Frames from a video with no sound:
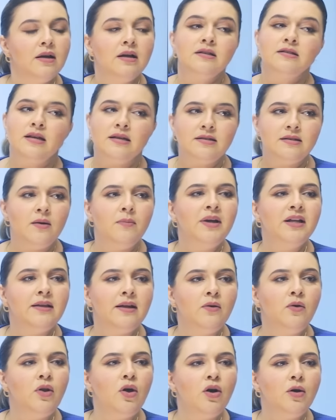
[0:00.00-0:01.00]
Vocês estão
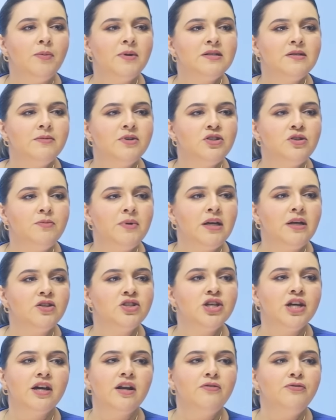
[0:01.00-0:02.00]
metendo louco pra cima de mim.
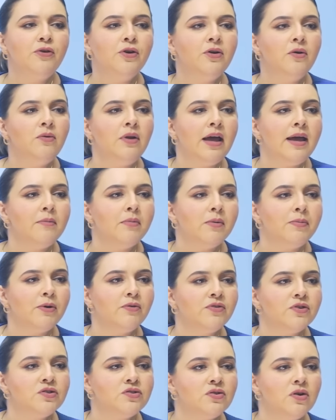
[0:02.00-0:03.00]
Dígrafo eu não lembro,
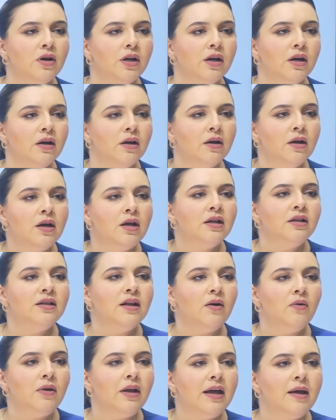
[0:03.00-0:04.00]
professora.
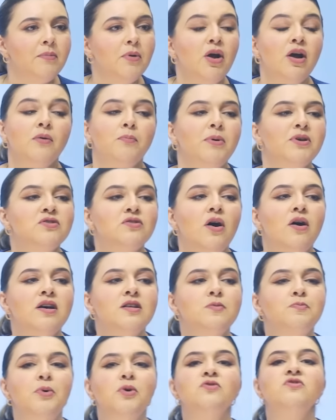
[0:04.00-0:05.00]
Não lembro. O pessoal
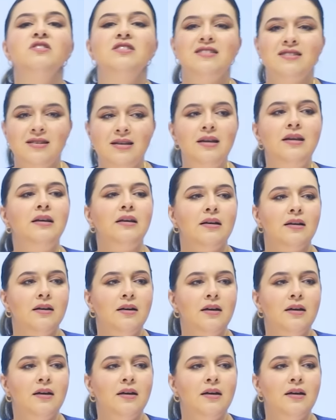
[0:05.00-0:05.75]
responde sim.